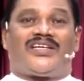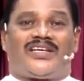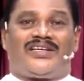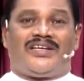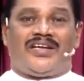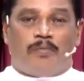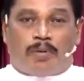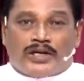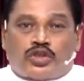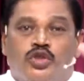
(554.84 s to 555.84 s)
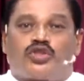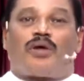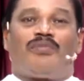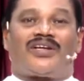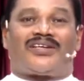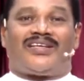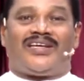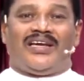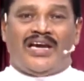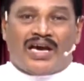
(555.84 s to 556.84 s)
ஞானம் இருக்குது
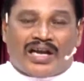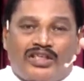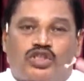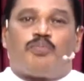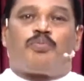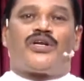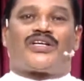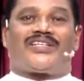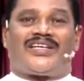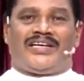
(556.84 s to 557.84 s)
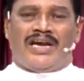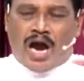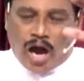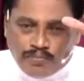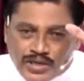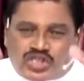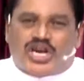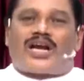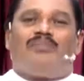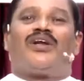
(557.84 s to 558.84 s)
பரிசுத்தம் இருக்குது ரட்சிப்பு
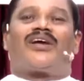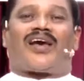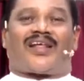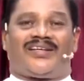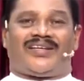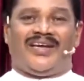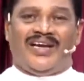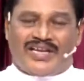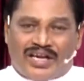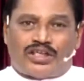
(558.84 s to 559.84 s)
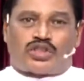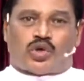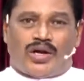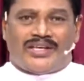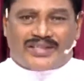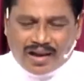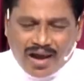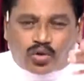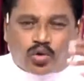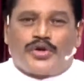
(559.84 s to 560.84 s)
இருக்குது அபிஷேகம் இருக்கிறது
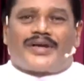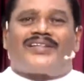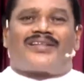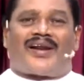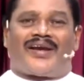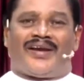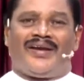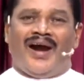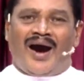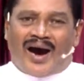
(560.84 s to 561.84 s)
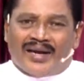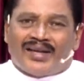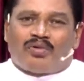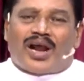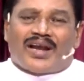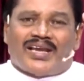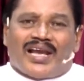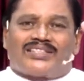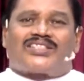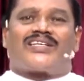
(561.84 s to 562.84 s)
என்று சொல்லி இதெல்லாம் கொடுக்கத்தானே
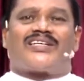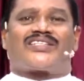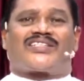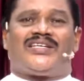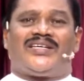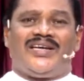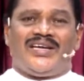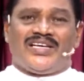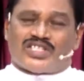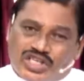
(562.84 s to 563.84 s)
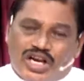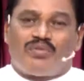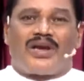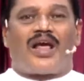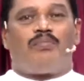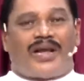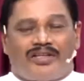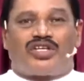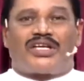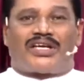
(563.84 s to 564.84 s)
ஆண்டவராகி இயேசு கிறிஸ்து
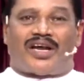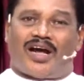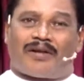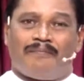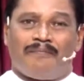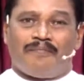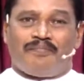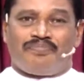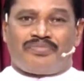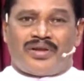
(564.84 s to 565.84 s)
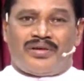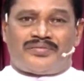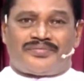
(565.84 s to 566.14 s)
சிலுவையில மறித்திருக்கிறார்